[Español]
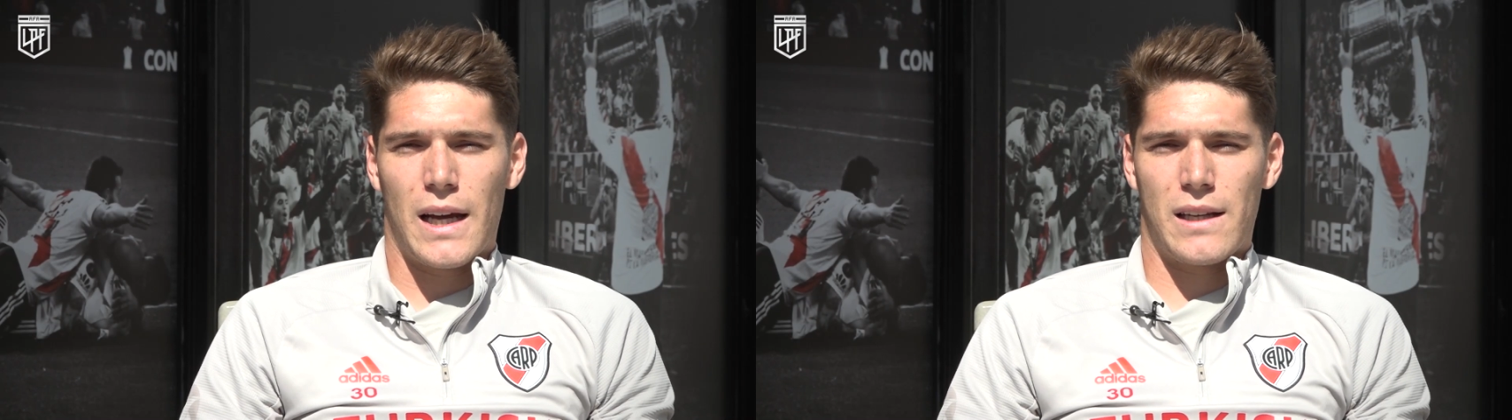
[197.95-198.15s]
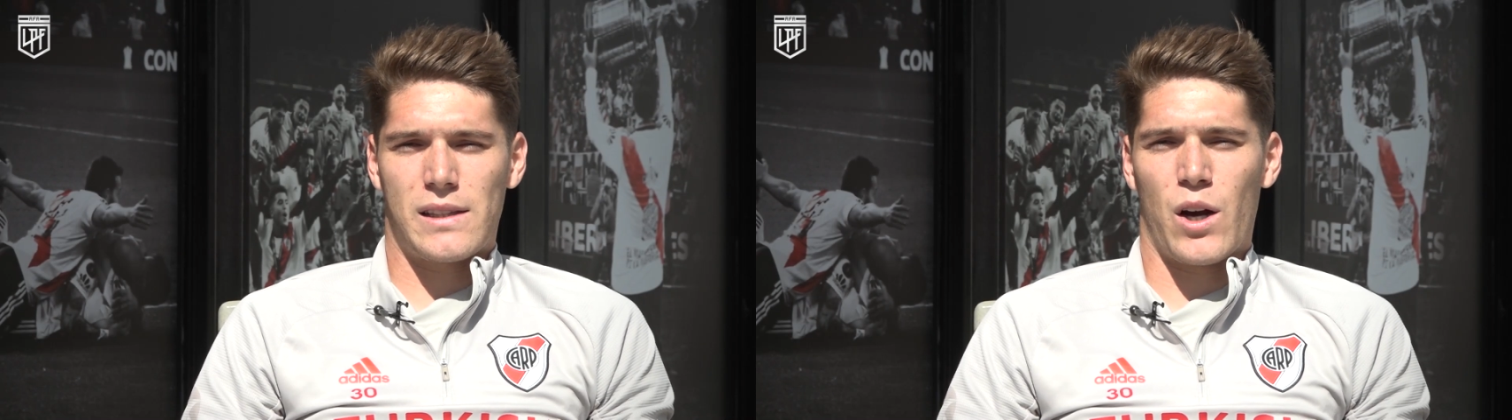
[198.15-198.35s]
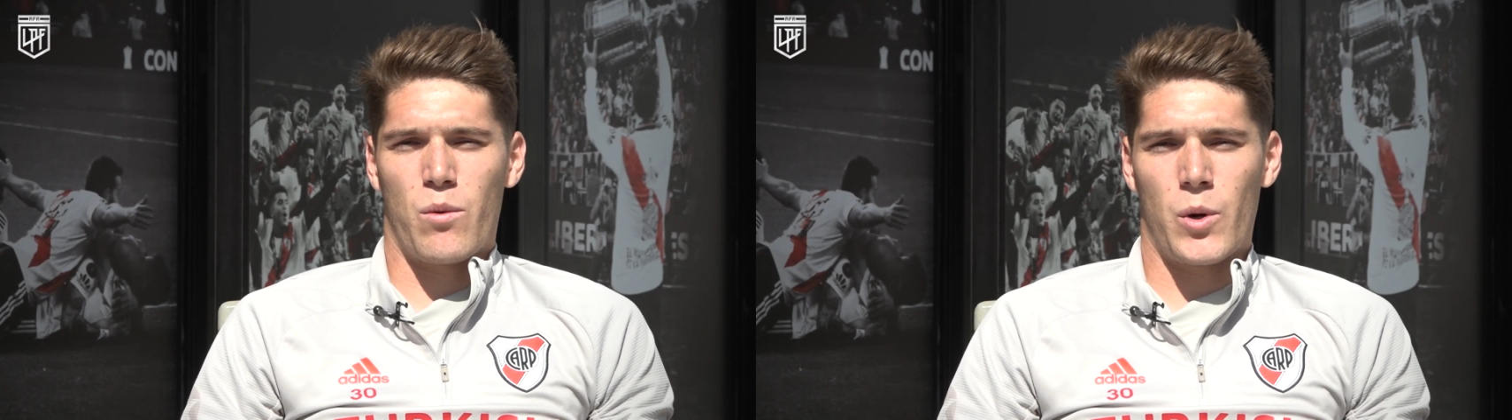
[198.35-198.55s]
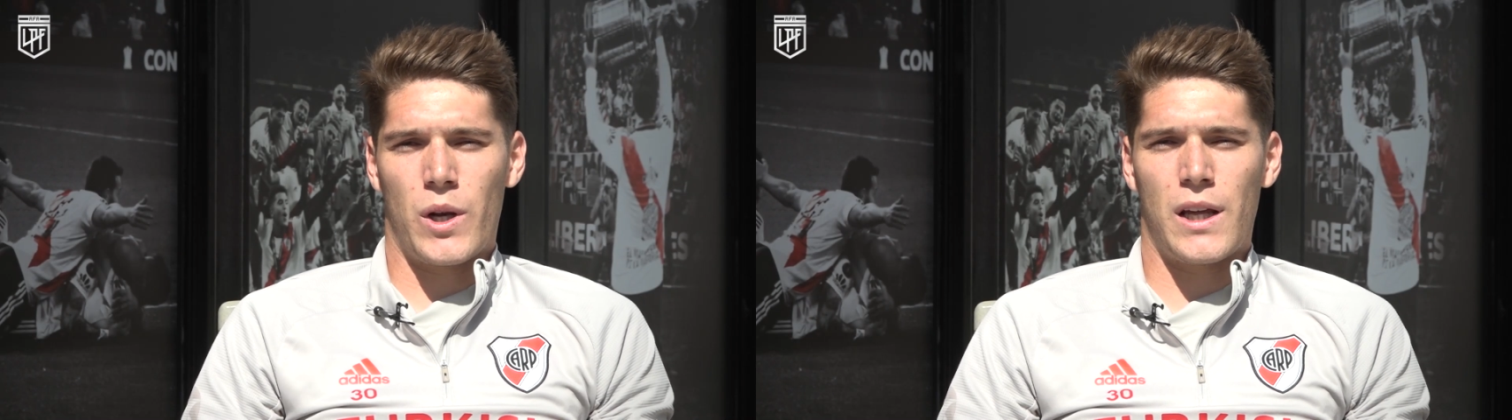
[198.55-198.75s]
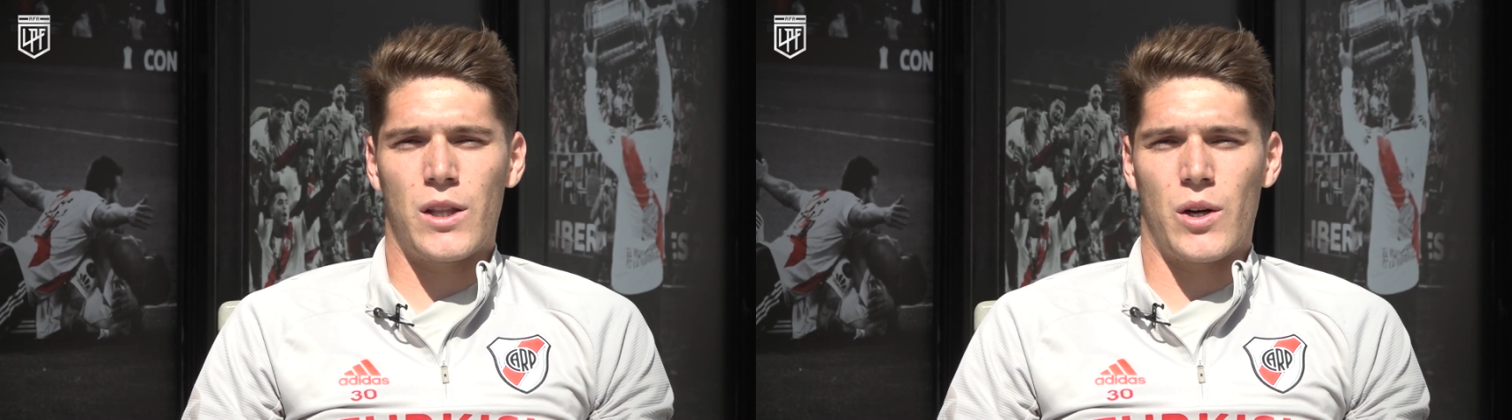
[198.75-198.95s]
que es algo
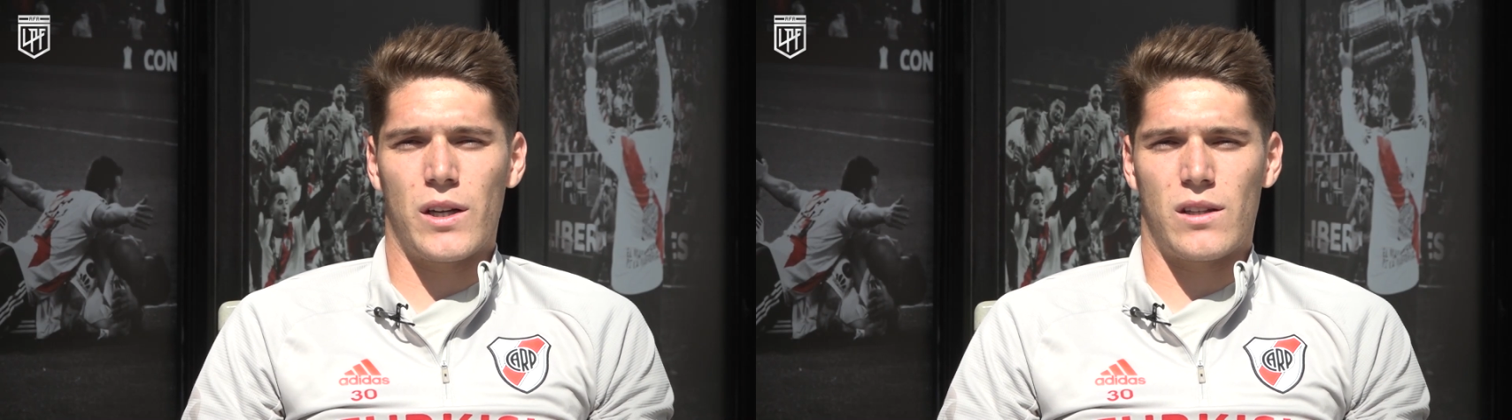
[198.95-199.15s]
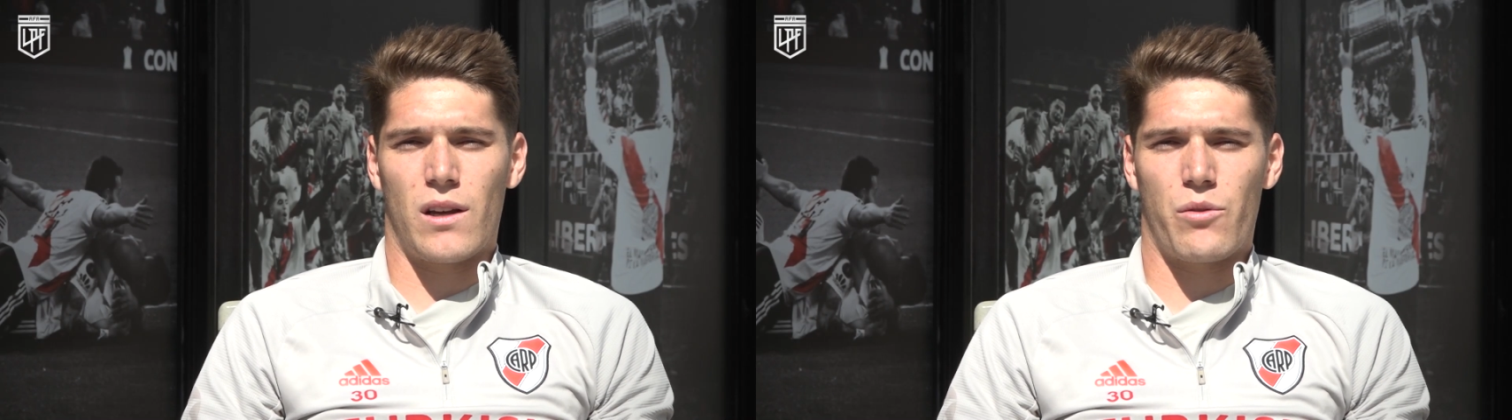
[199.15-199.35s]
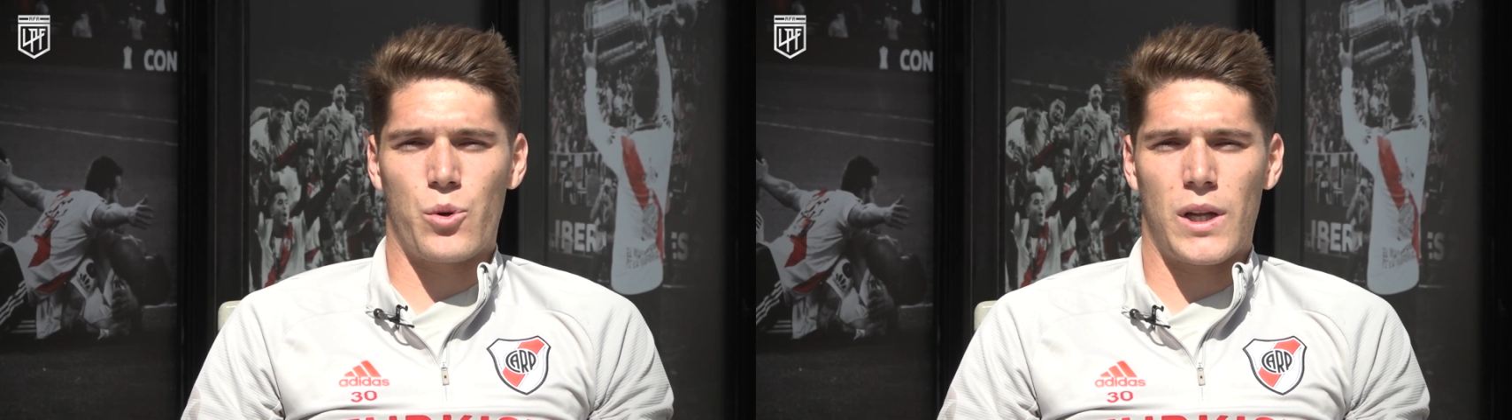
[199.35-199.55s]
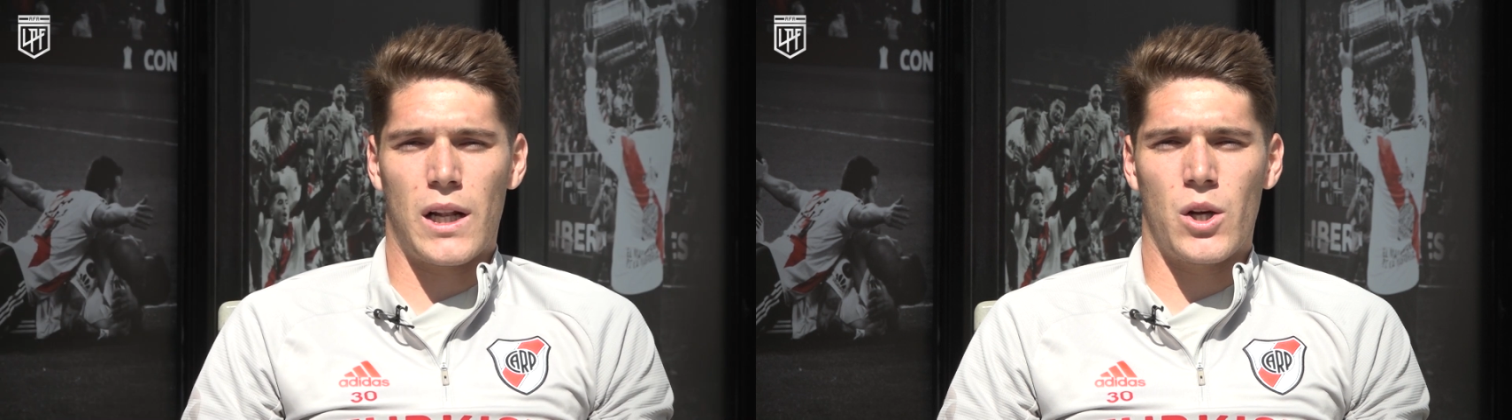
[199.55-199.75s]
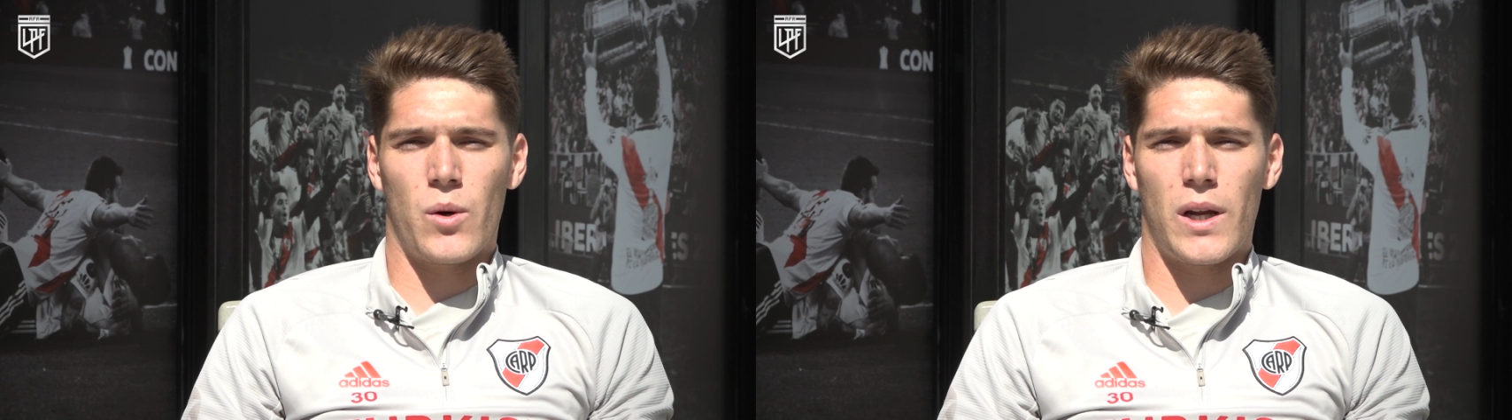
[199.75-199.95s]
muy lindo, que se disfruta
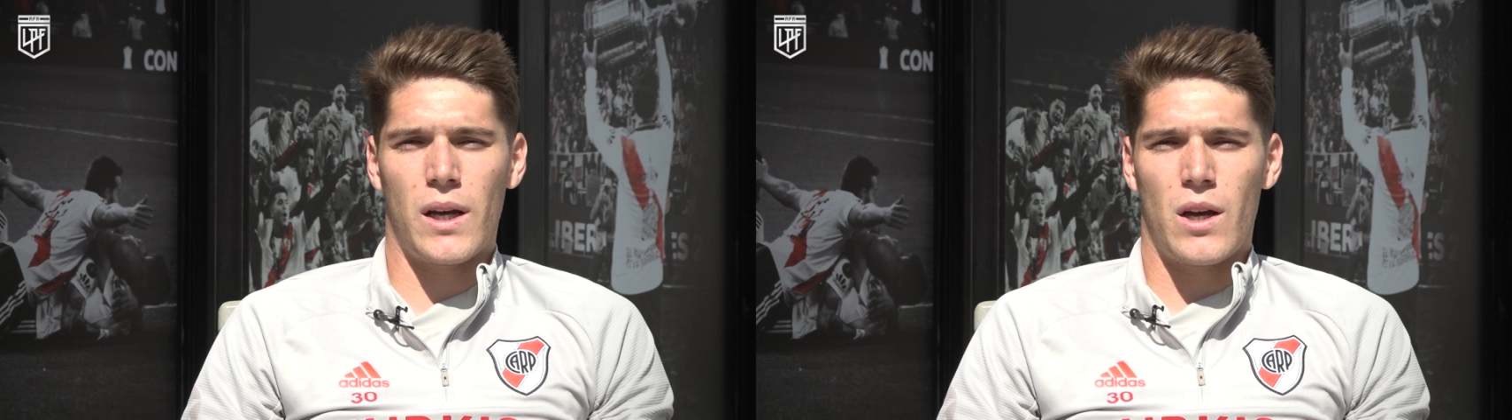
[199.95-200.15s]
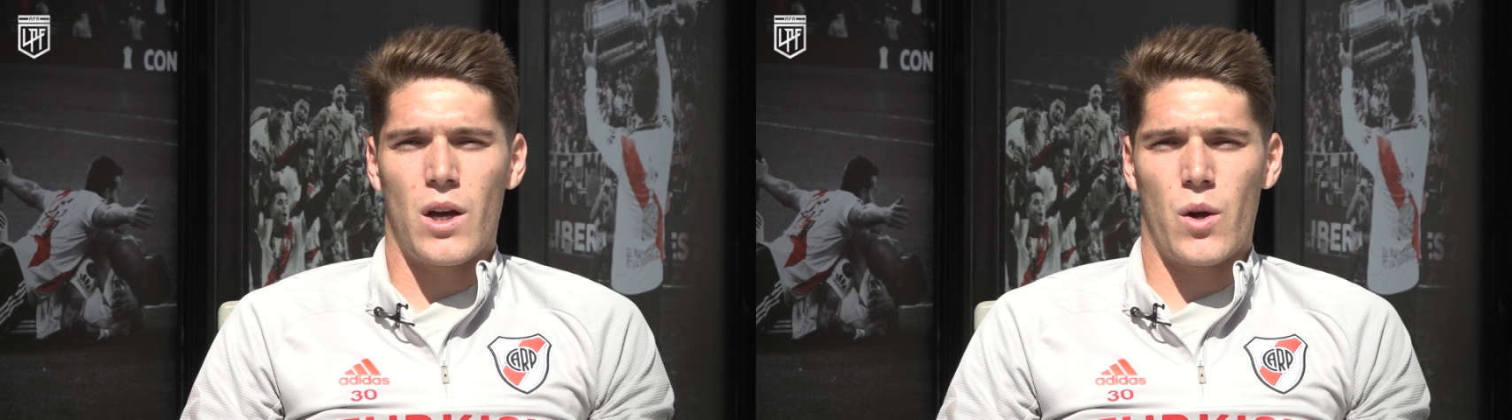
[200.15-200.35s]
al doble.